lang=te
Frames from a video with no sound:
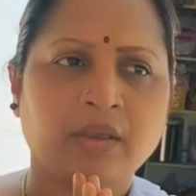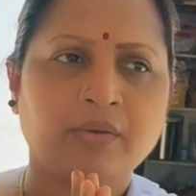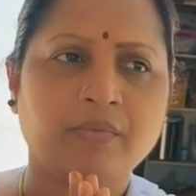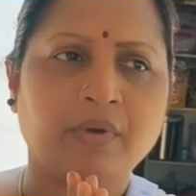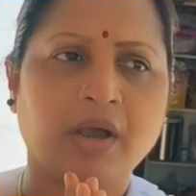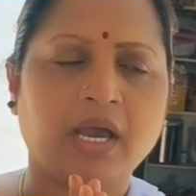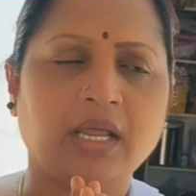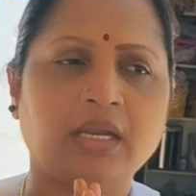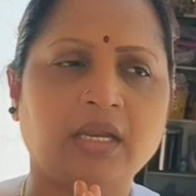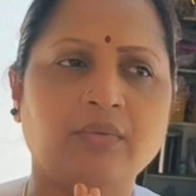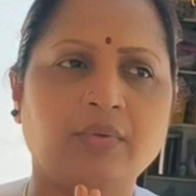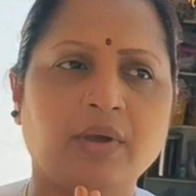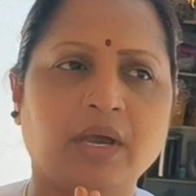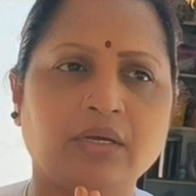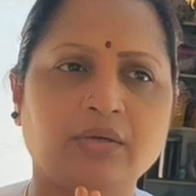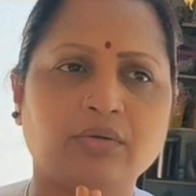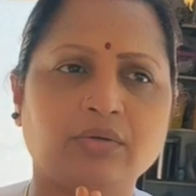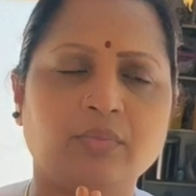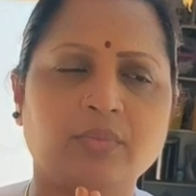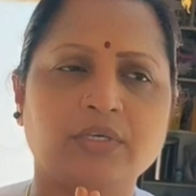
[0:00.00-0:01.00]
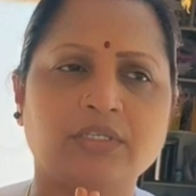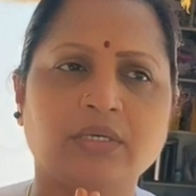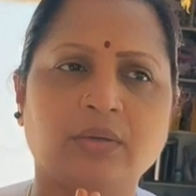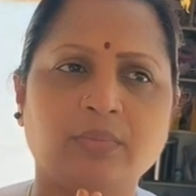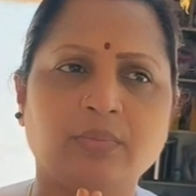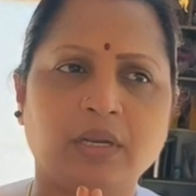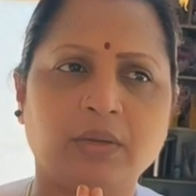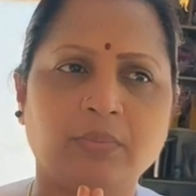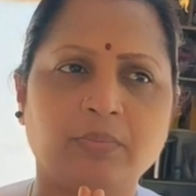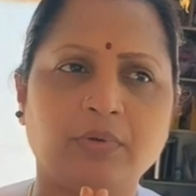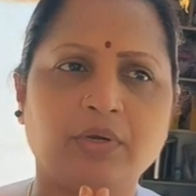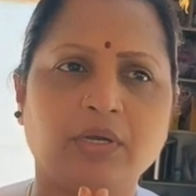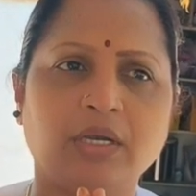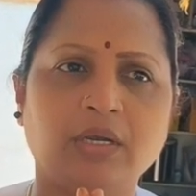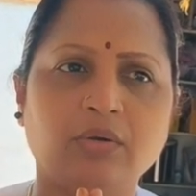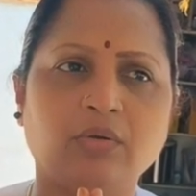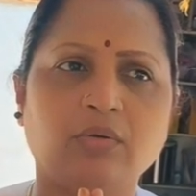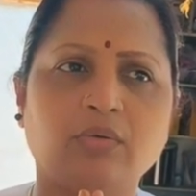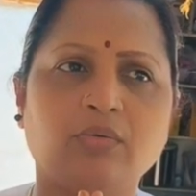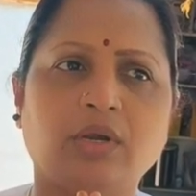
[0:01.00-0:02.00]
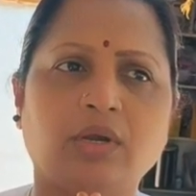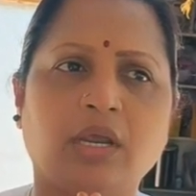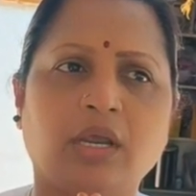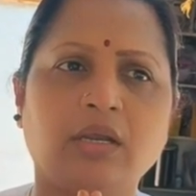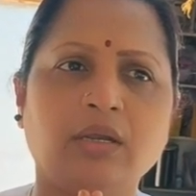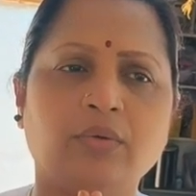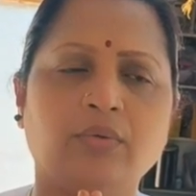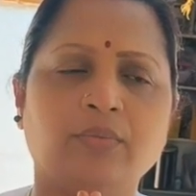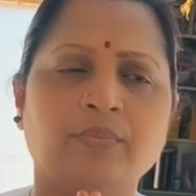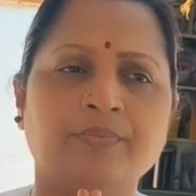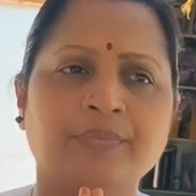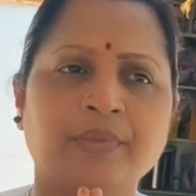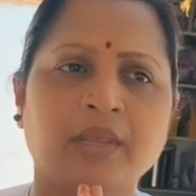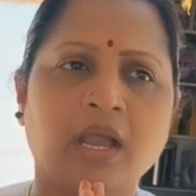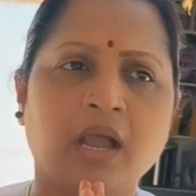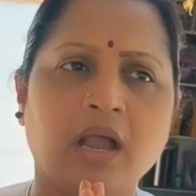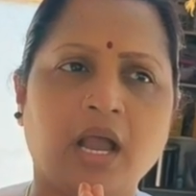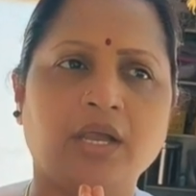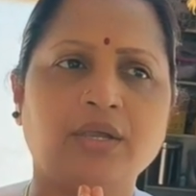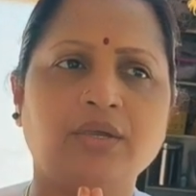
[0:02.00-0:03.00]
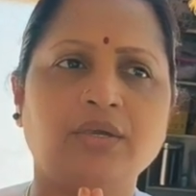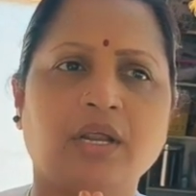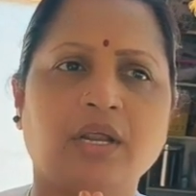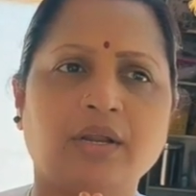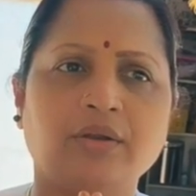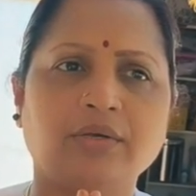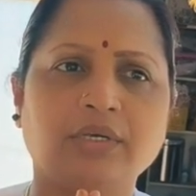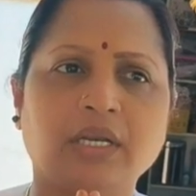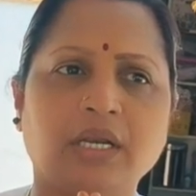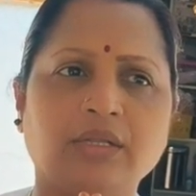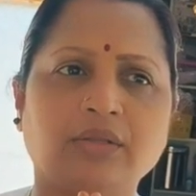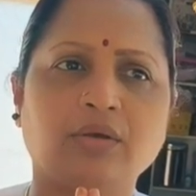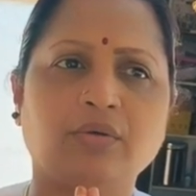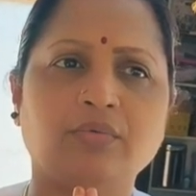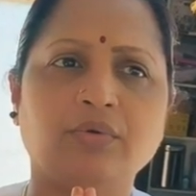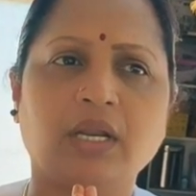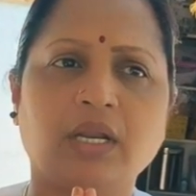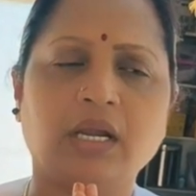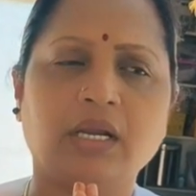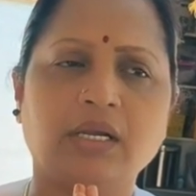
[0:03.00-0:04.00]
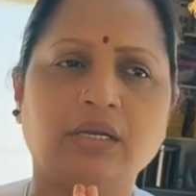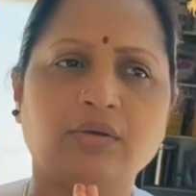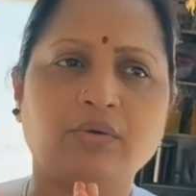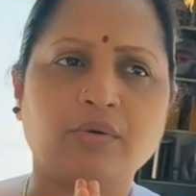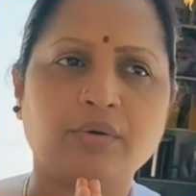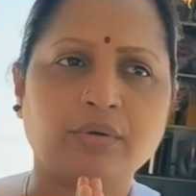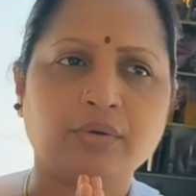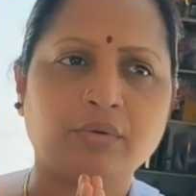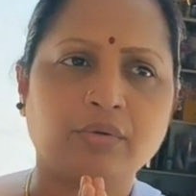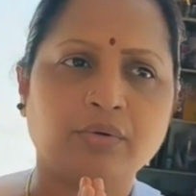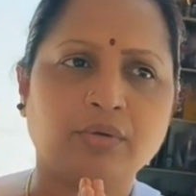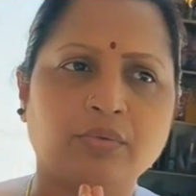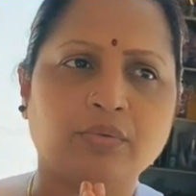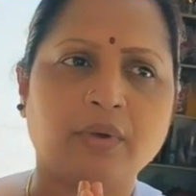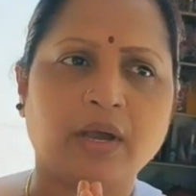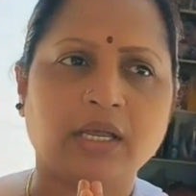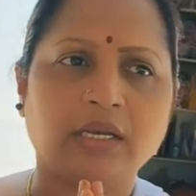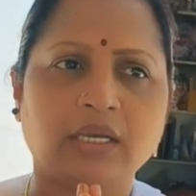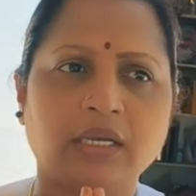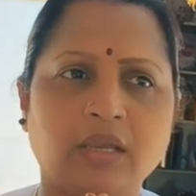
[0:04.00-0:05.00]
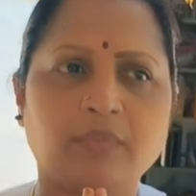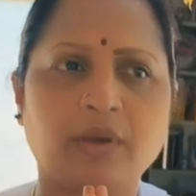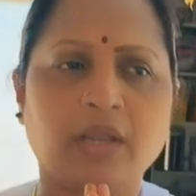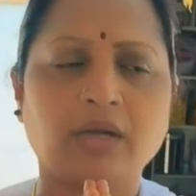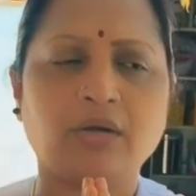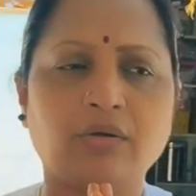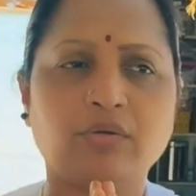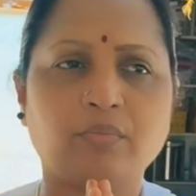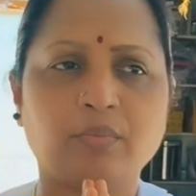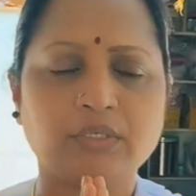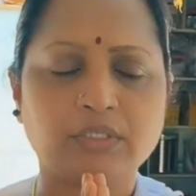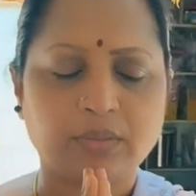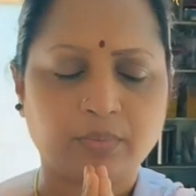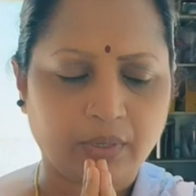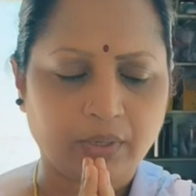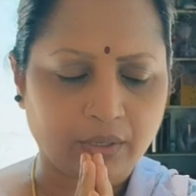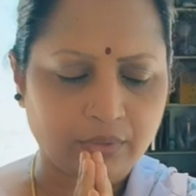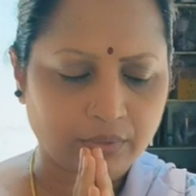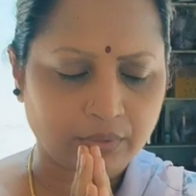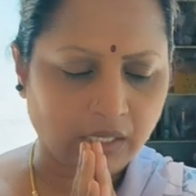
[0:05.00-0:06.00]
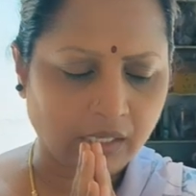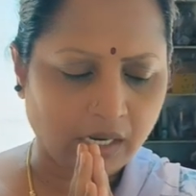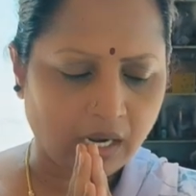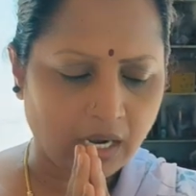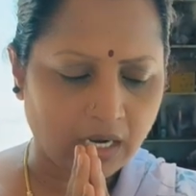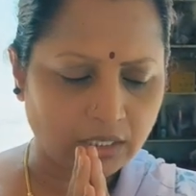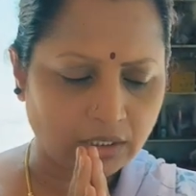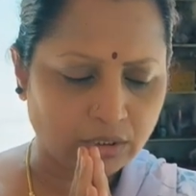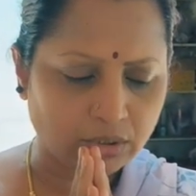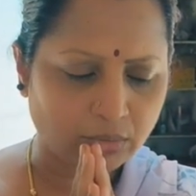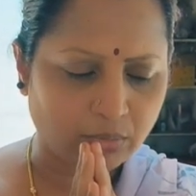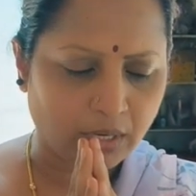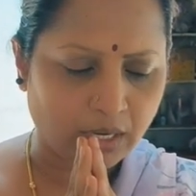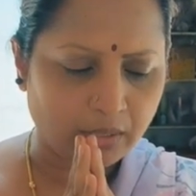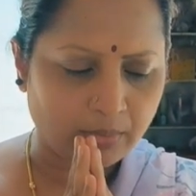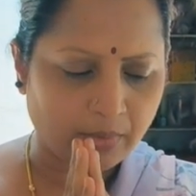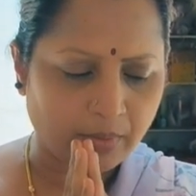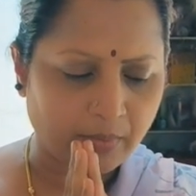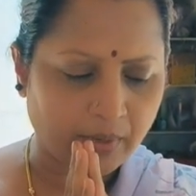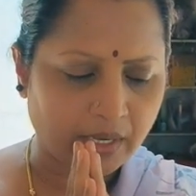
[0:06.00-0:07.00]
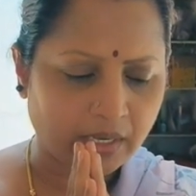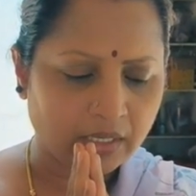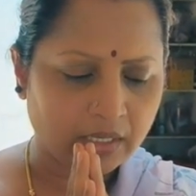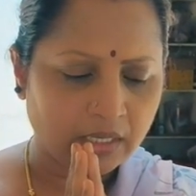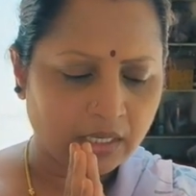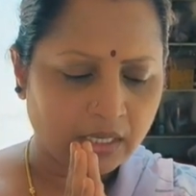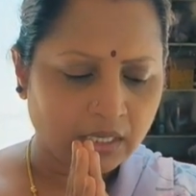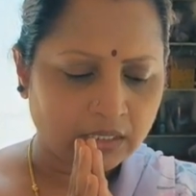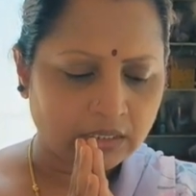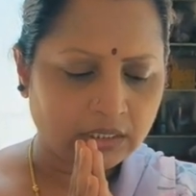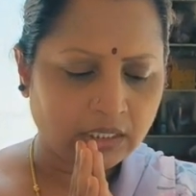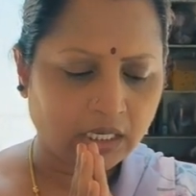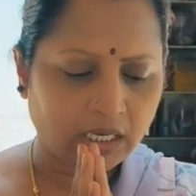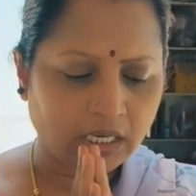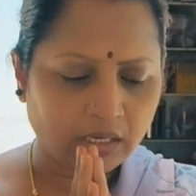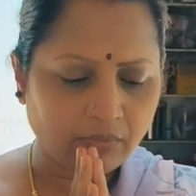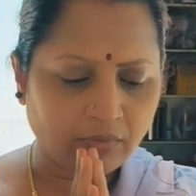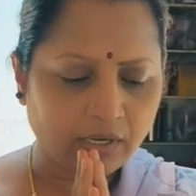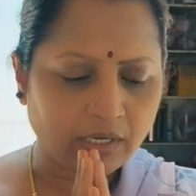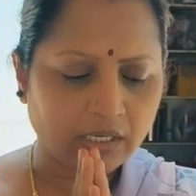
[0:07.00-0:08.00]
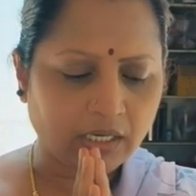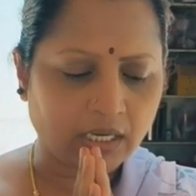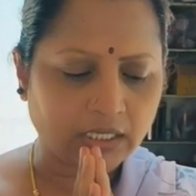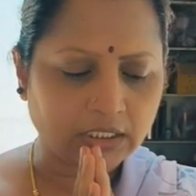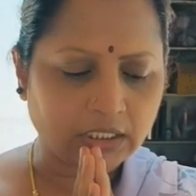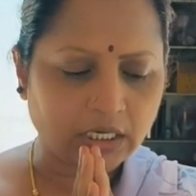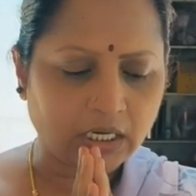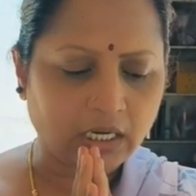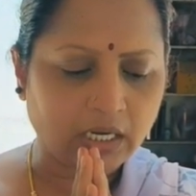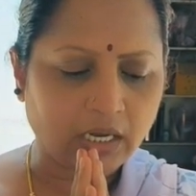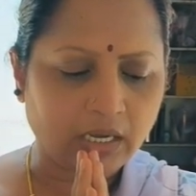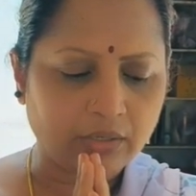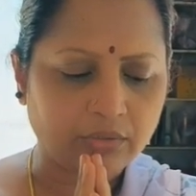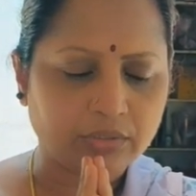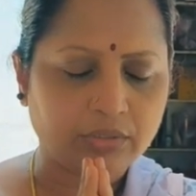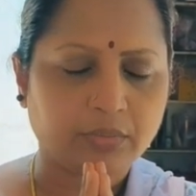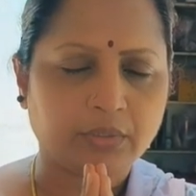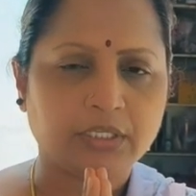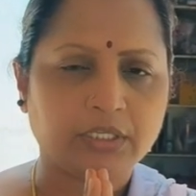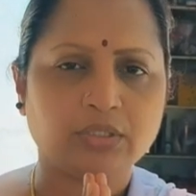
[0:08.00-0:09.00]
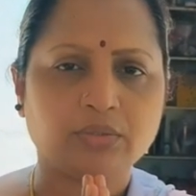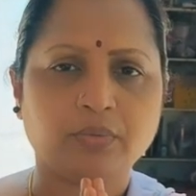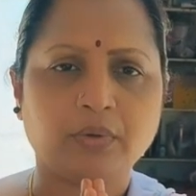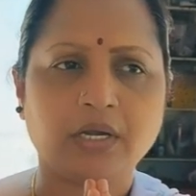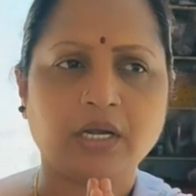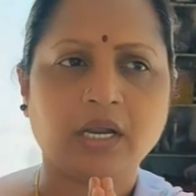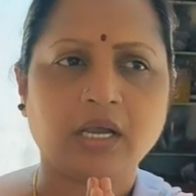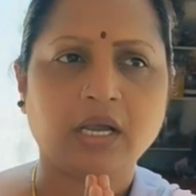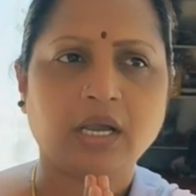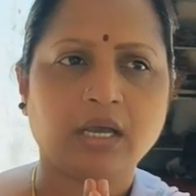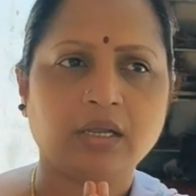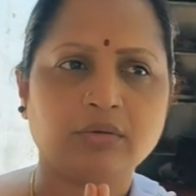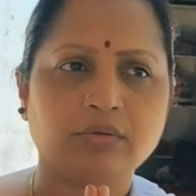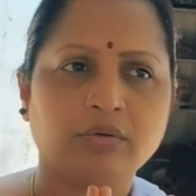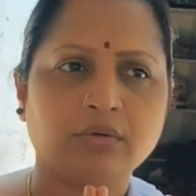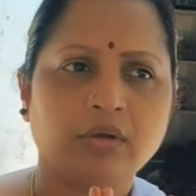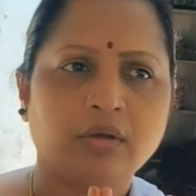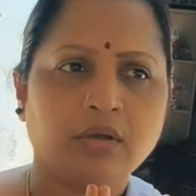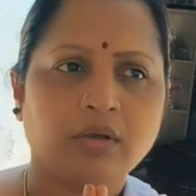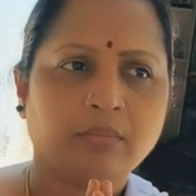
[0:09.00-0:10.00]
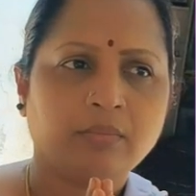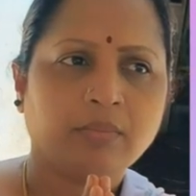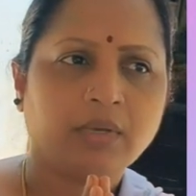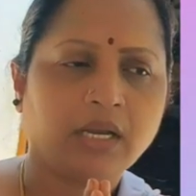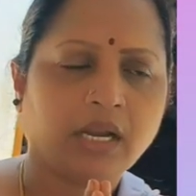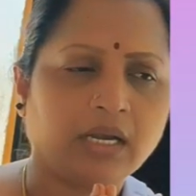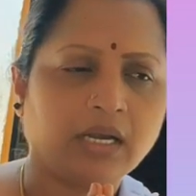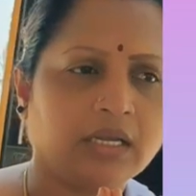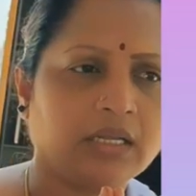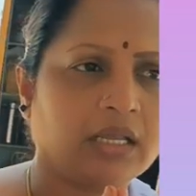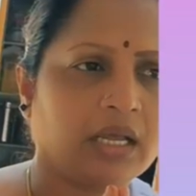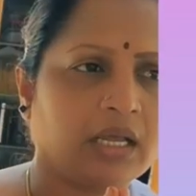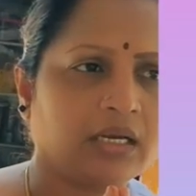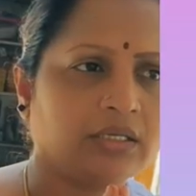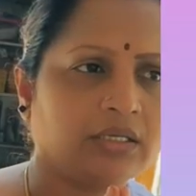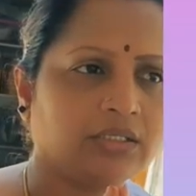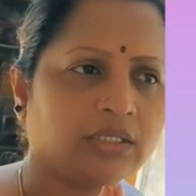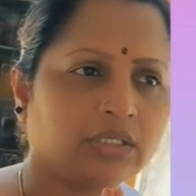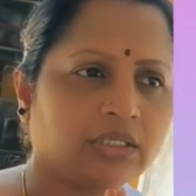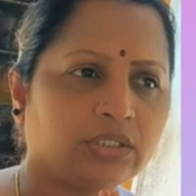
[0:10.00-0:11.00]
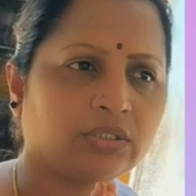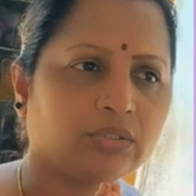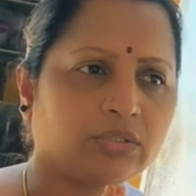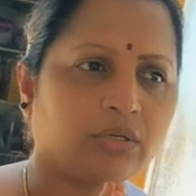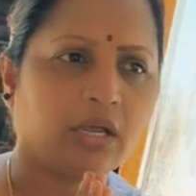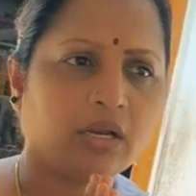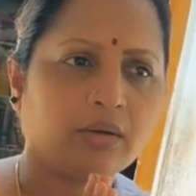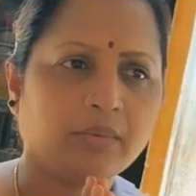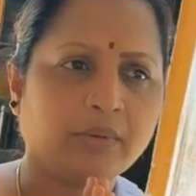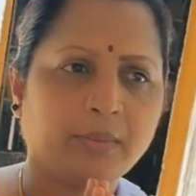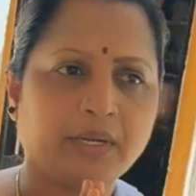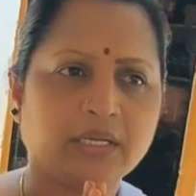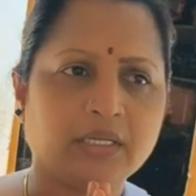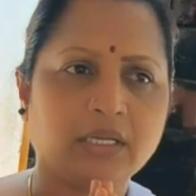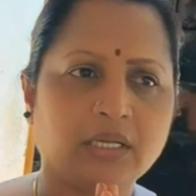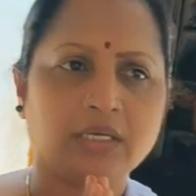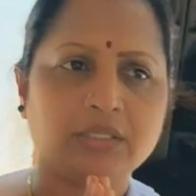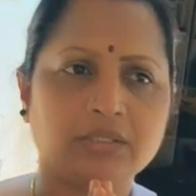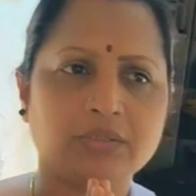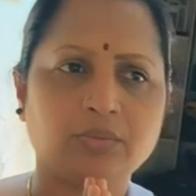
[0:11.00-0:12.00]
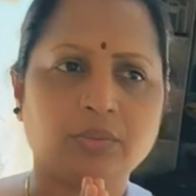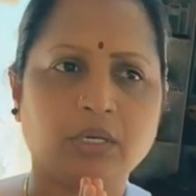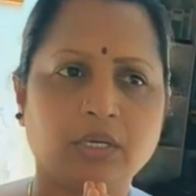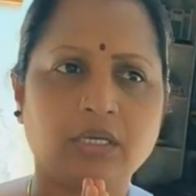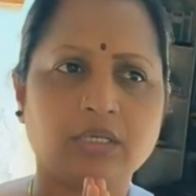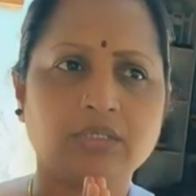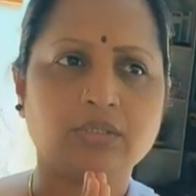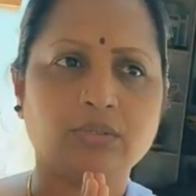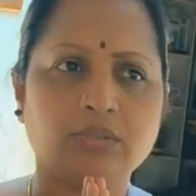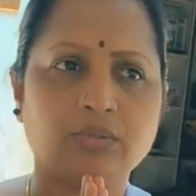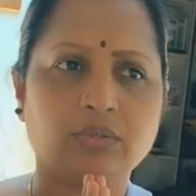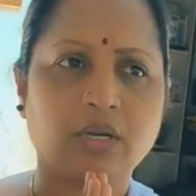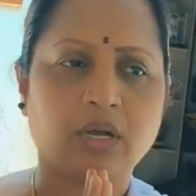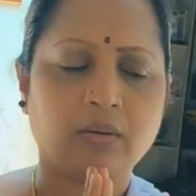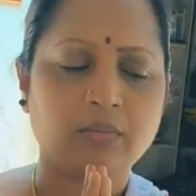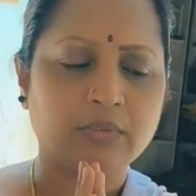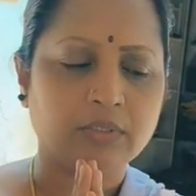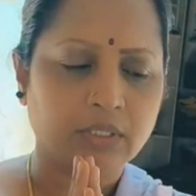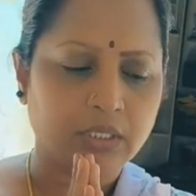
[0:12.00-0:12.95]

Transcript: వారి వారి కుటుంబ సభ్యులు ఎప్పుడు నిండు నూరేండ్లు ఆయుర ఆరోగ్యాలతో ఉండాలని కోరుకుంటూ వారికి వారి కుటుంబ సభ్యులకు దీర్ఘాయుష్మాన్ మహానుభవ శ్రీ ఇరువెంటి అంజనేయ గారు శ్రీమతి సువర్ణ గారు మీరు అన్నదానం చేస్తున్నారు మేము అన్నదానం స్వీకరిస్తున్నాం